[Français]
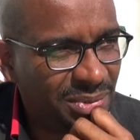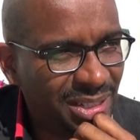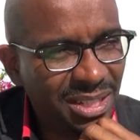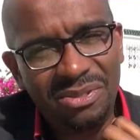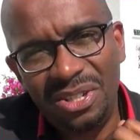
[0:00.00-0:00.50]

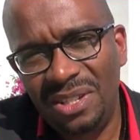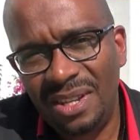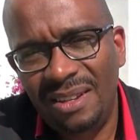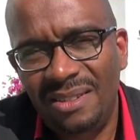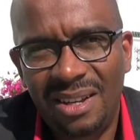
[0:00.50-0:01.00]
Réfléchis
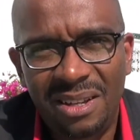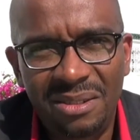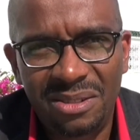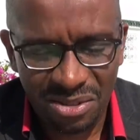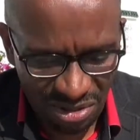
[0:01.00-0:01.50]
à ça.
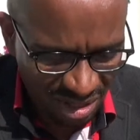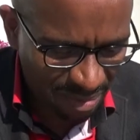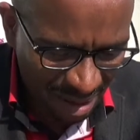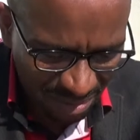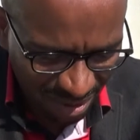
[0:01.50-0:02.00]
Je sais
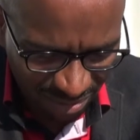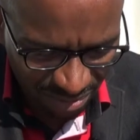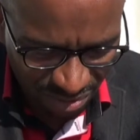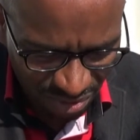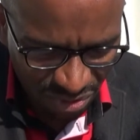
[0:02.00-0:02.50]
pas, mais
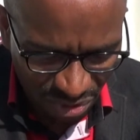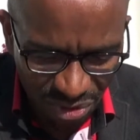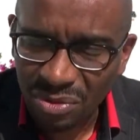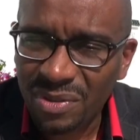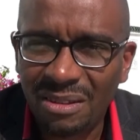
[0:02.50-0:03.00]
je,
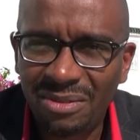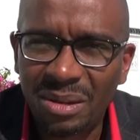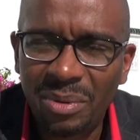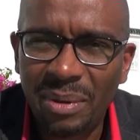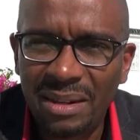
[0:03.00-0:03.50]
trouve ça
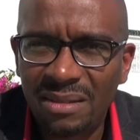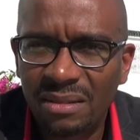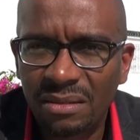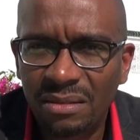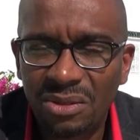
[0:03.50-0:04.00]
vraiment
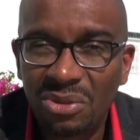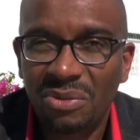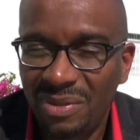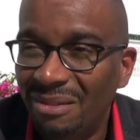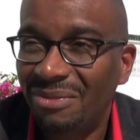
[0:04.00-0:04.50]
malsain. Je
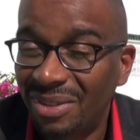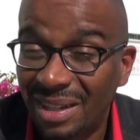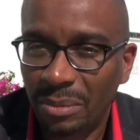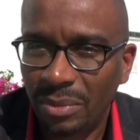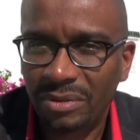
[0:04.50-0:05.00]
trouve ça
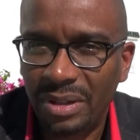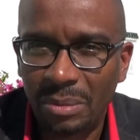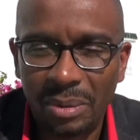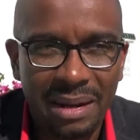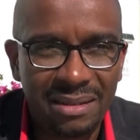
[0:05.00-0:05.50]
vraiment,
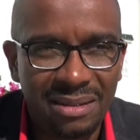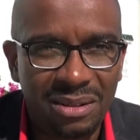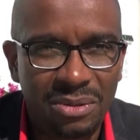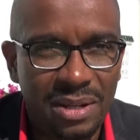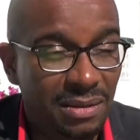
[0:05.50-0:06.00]
vraiment
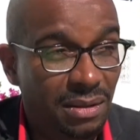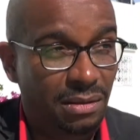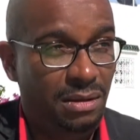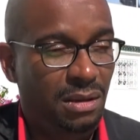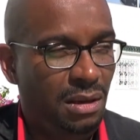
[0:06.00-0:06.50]
malsain. Quoi. C'est
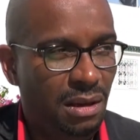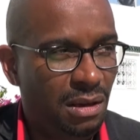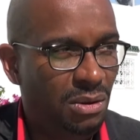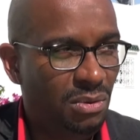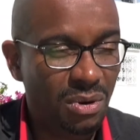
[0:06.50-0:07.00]

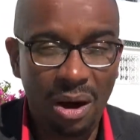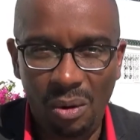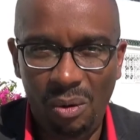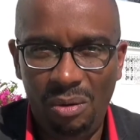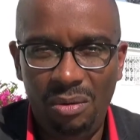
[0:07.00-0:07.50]

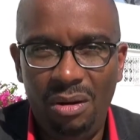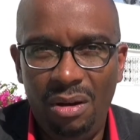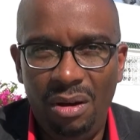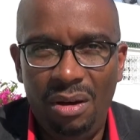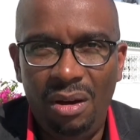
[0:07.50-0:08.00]
waouh!
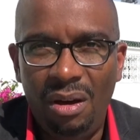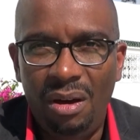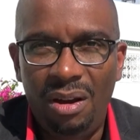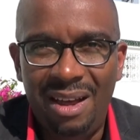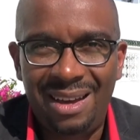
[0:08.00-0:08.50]

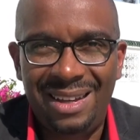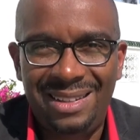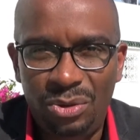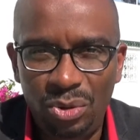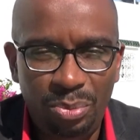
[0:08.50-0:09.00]
La
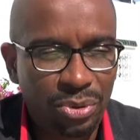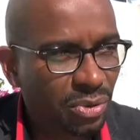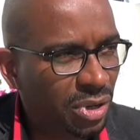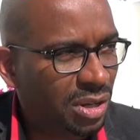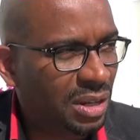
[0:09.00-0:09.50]
gratitude
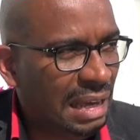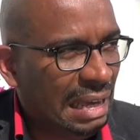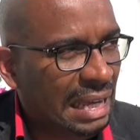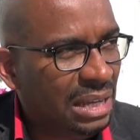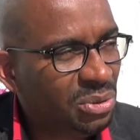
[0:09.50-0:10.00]
power. Hein.
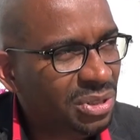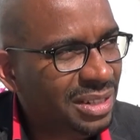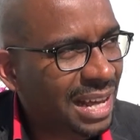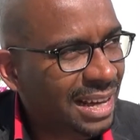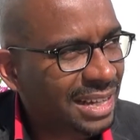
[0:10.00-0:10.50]
Et on
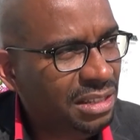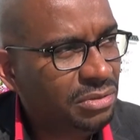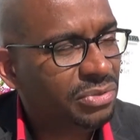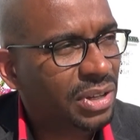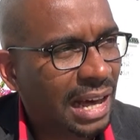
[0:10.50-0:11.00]
en
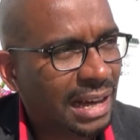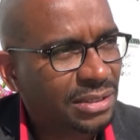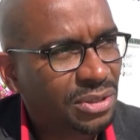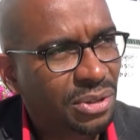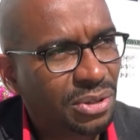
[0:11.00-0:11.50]
arrive à
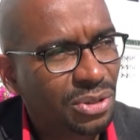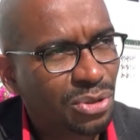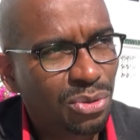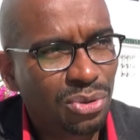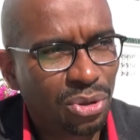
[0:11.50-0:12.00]
ce que,
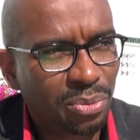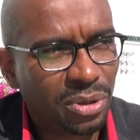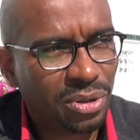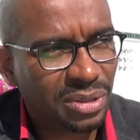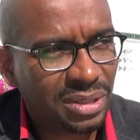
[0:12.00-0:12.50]

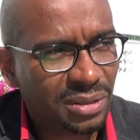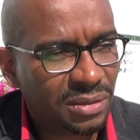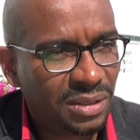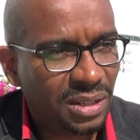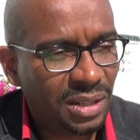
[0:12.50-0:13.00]
justement,
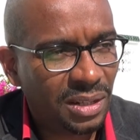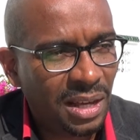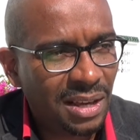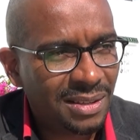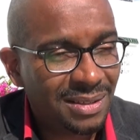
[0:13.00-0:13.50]
dans des
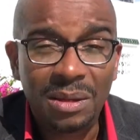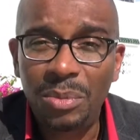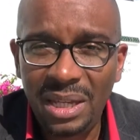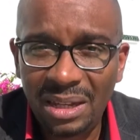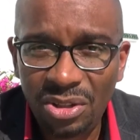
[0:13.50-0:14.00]

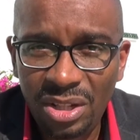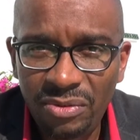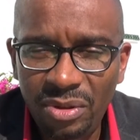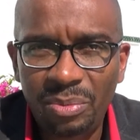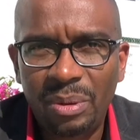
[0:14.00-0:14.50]
séminaires de
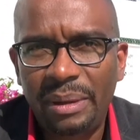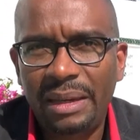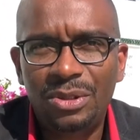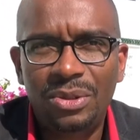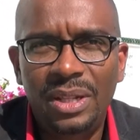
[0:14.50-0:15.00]
développement
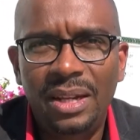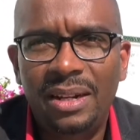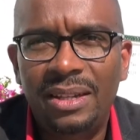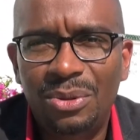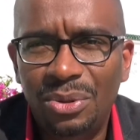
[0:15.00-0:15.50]

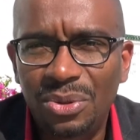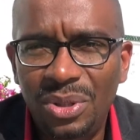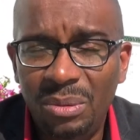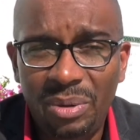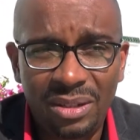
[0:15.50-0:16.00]
personnel qui sont
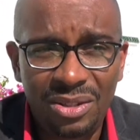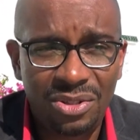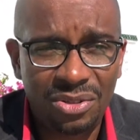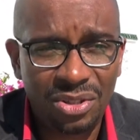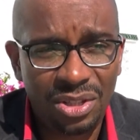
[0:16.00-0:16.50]
donnés par des
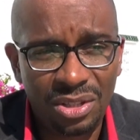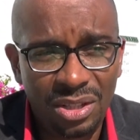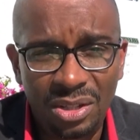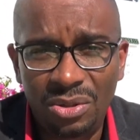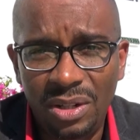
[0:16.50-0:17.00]
gens qui
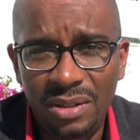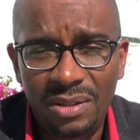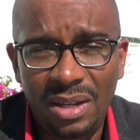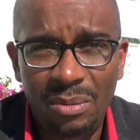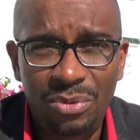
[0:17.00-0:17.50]
n'y
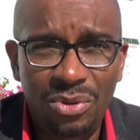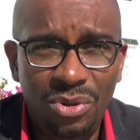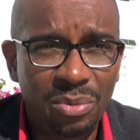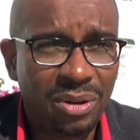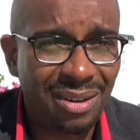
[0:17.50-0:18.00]
connaissent
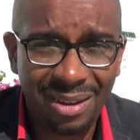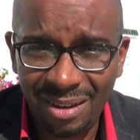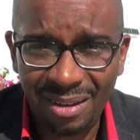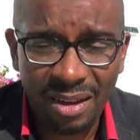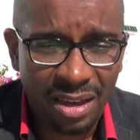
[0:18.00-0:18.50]
absolument
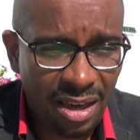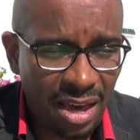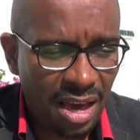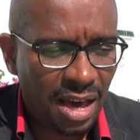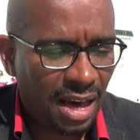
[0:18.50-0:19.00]
rien
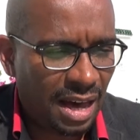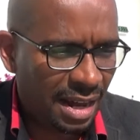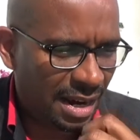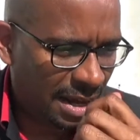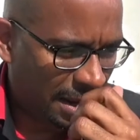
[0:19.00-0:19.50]

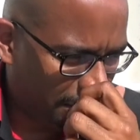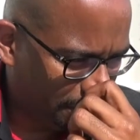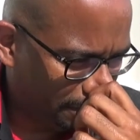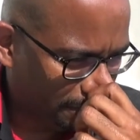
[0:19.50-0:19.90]
à la,